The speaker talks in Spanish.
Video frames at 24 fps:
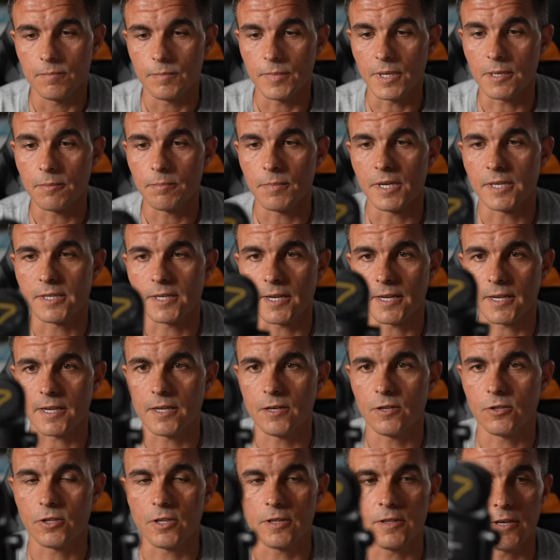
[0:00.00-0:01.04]
Bien, veis aquí
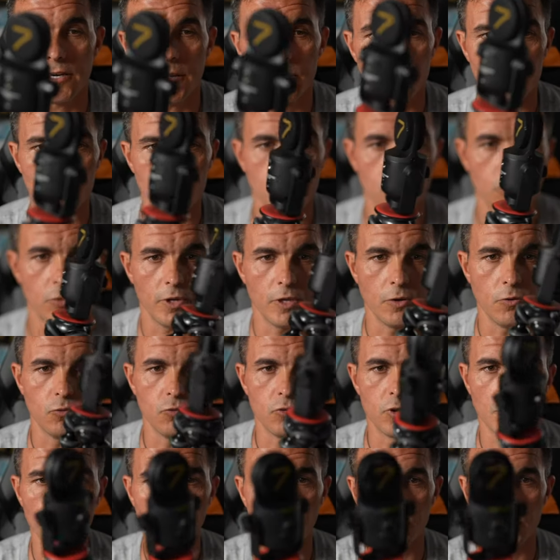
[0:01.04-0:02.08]
lo tendría puesto en un
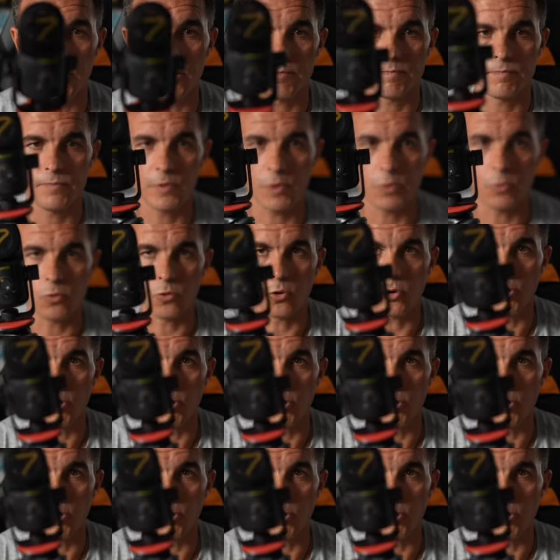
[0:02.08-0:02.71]
trípode, en un